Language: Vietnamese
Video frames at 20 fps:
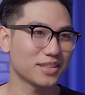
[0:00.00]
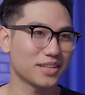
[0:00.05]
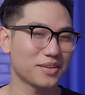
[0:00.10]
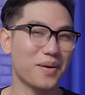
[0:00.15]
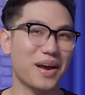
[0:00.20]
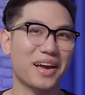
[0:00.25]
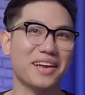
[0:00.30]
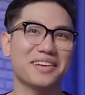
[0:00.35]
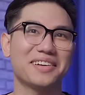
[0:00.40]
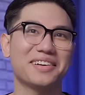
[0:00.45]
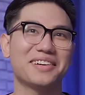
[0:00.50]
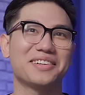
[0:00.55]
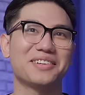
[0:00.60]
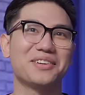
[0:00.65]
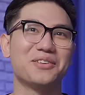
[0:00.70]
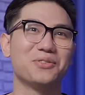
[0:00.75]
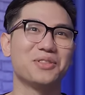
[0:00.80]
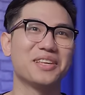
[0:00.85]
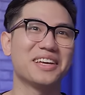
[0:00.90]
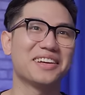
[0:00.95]
Cái bài
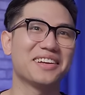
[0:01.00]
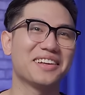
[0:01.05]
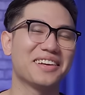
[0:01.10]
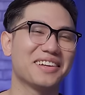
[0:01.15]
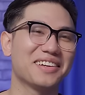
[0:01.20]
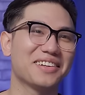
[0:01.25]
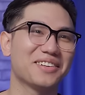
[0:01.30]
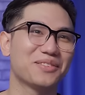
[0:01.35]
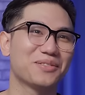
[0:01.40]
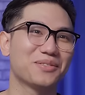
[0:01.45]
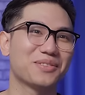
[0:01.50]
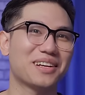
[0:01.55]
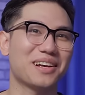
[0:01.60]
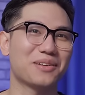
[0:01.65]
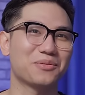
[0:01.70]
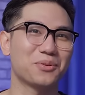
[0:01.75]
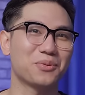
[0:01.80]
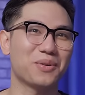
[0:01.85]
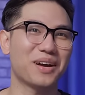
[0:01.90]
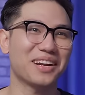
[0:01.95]
đầu tiên đấy là
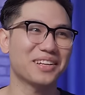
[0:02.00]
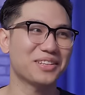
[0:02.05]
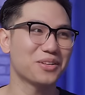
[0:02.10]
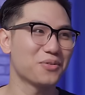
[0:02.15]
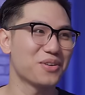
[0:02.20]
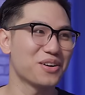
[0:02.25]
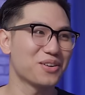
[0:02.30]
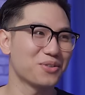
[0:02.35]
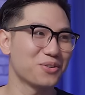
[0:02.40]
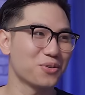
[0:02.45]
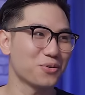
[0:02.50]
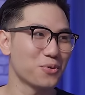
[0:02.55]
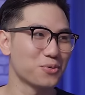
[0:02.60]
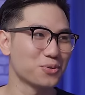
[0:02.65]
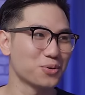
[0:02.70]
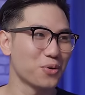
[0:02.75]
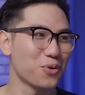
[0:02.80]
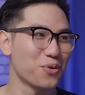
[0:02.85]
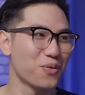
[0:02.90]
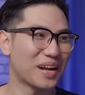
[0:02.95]
cảm xúc khá là tiêu cực, của nó
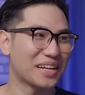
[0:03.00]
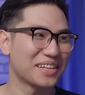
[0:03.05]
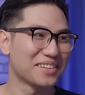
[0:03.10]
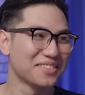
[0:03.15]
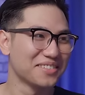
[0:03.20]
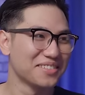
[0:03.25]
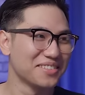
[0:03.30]
cục xúc không anh?